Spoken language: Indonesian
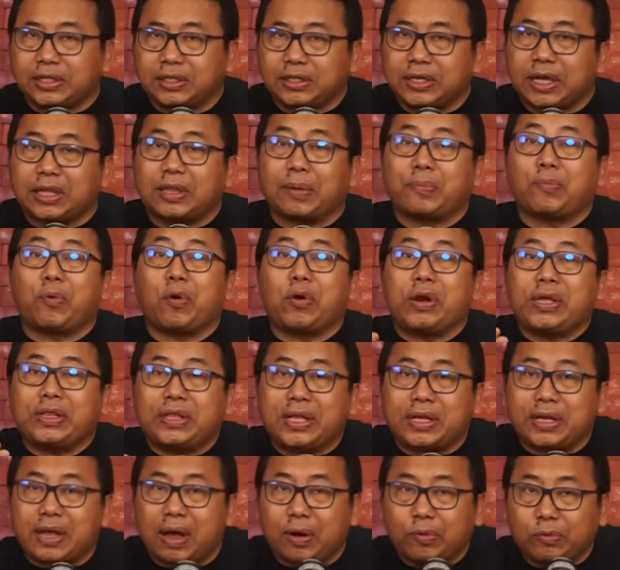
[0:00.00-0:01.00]
senjata
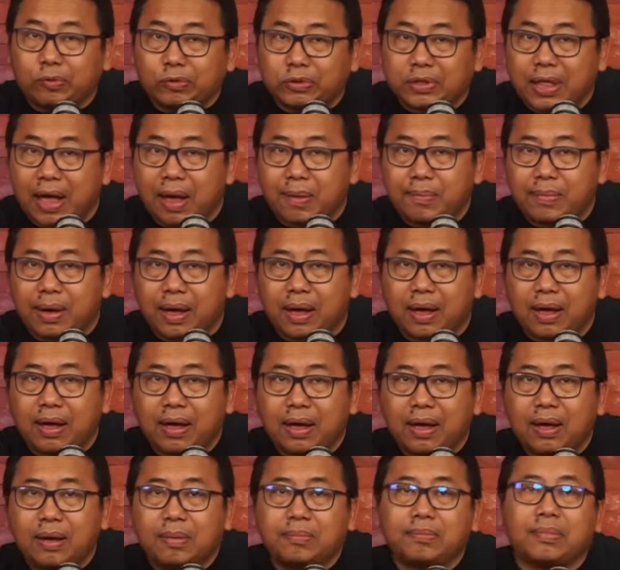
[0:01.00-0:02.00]
politik yang utama,
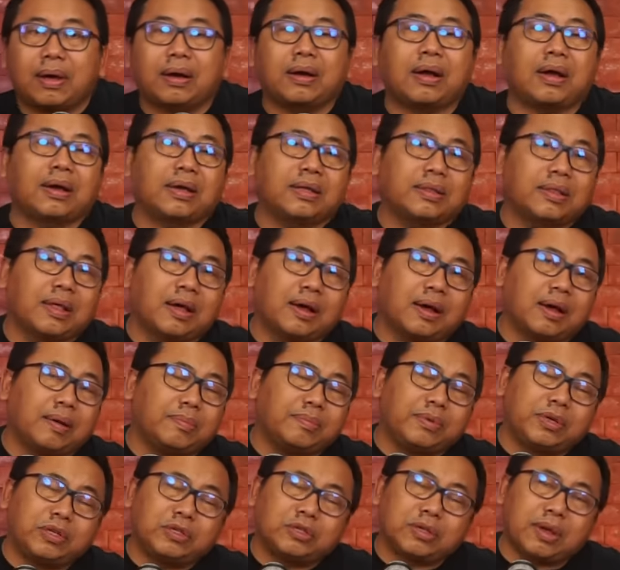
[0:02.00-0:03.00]
maka kita
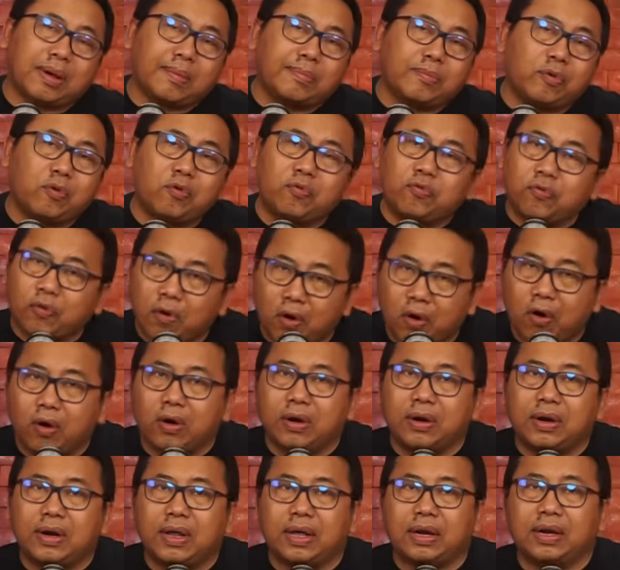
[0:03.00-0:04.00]
nggak bisa move
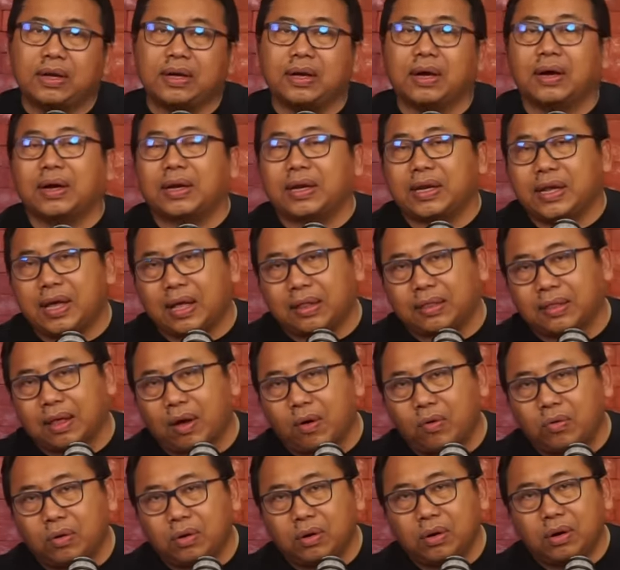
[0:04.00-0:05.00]
on dari kengerian
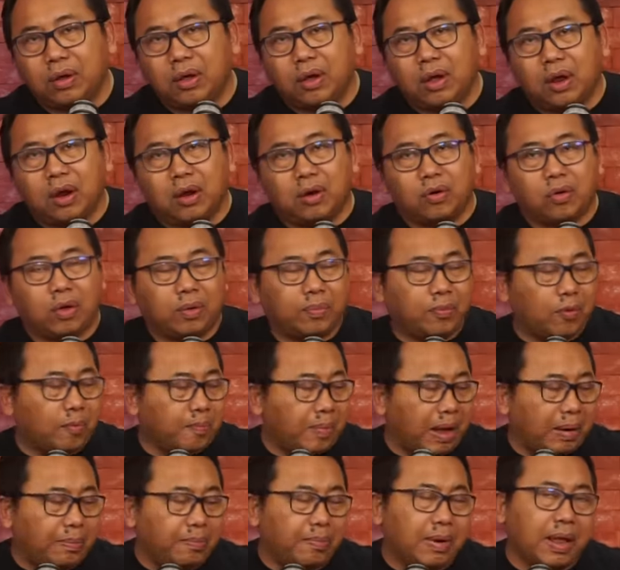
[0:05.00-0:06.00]
tahun
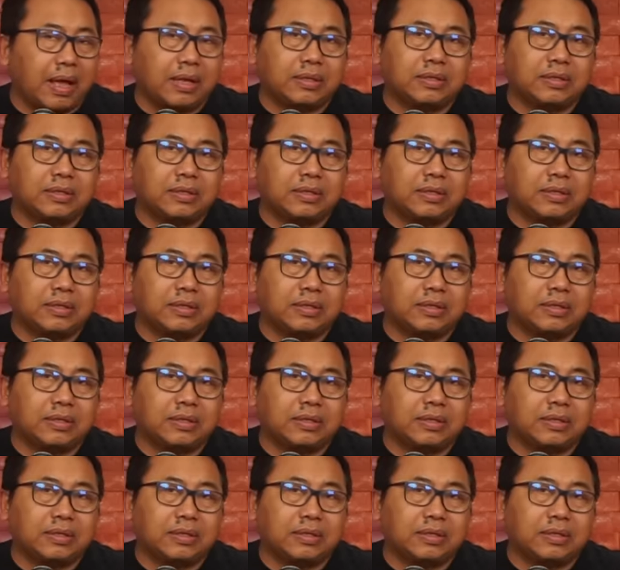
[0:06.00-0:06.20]
2014,